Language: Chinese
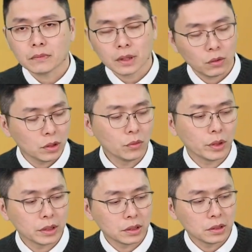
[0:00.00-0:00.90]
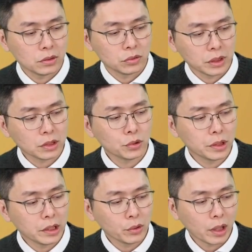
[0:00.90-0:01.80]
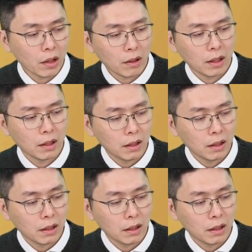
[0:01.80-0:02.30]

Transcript: 但我认为股价是越垫越高了。